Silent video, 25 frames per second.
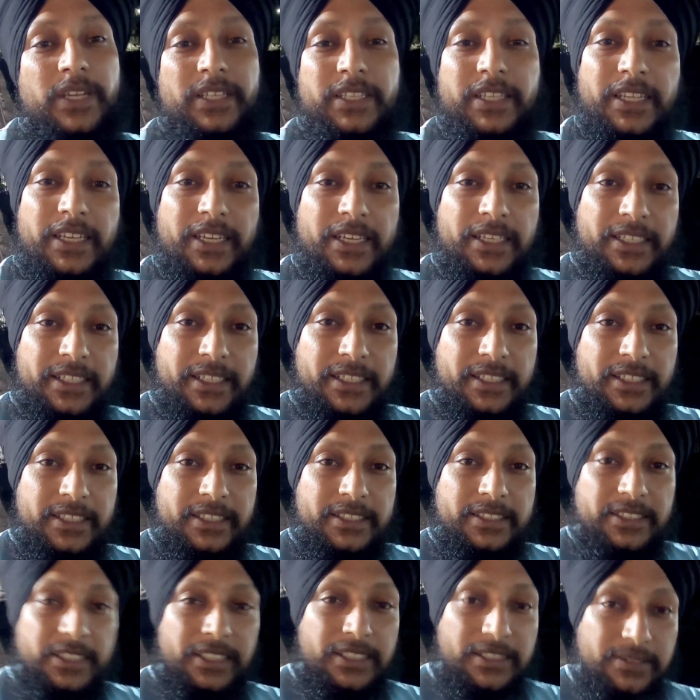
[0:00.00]
माता रानी के
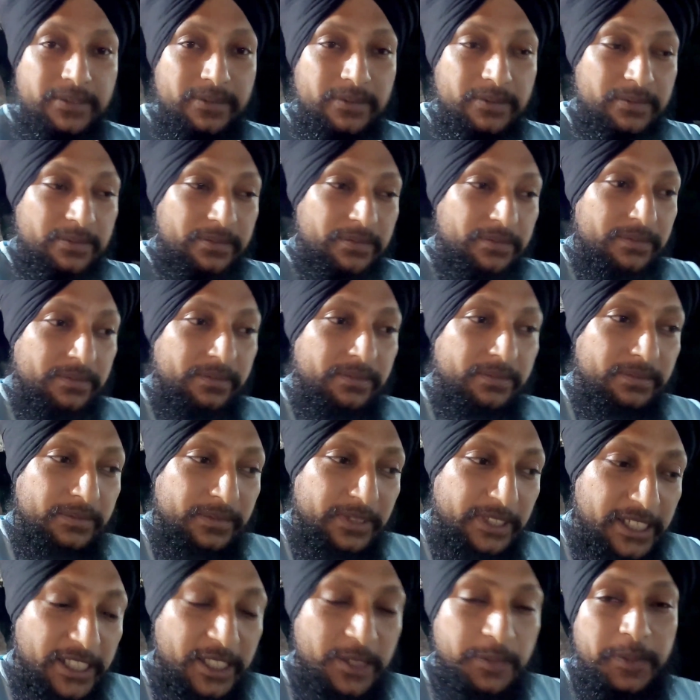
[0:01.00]
दर्शन
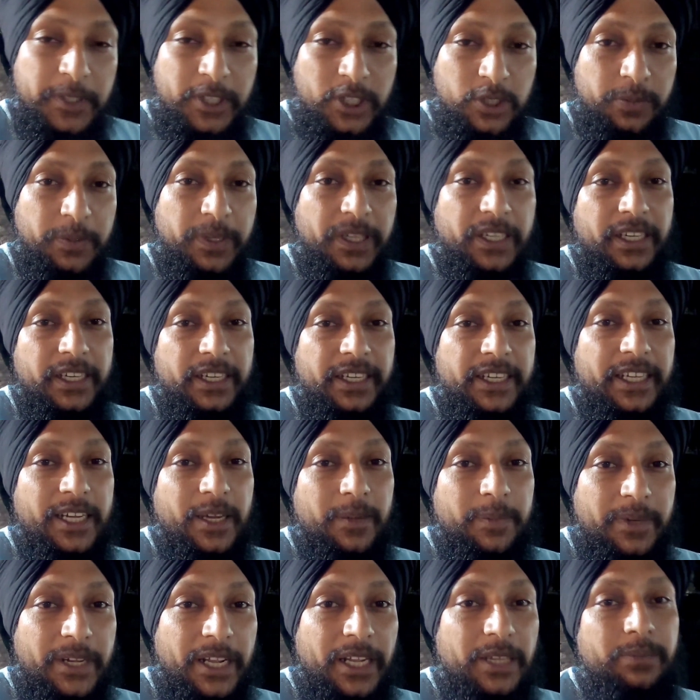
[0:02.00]
इस बीच में करने का
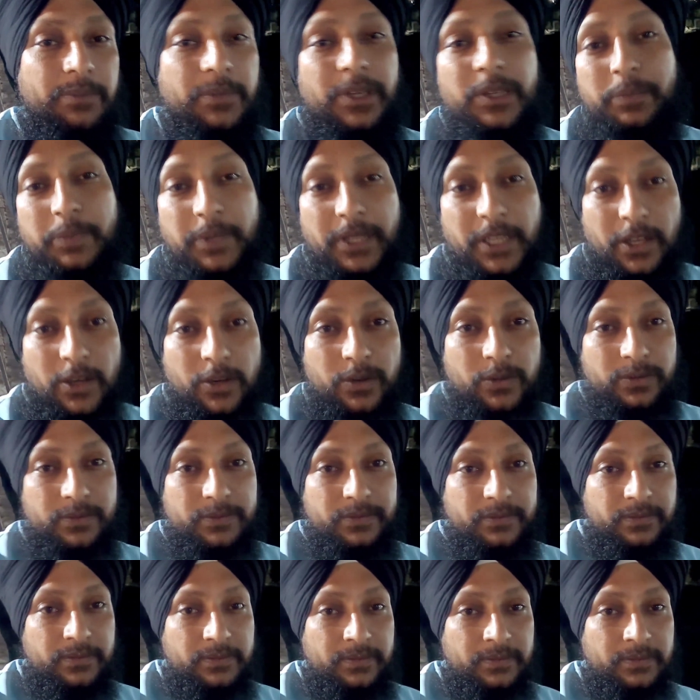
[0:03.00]
प्लान मत बनाओ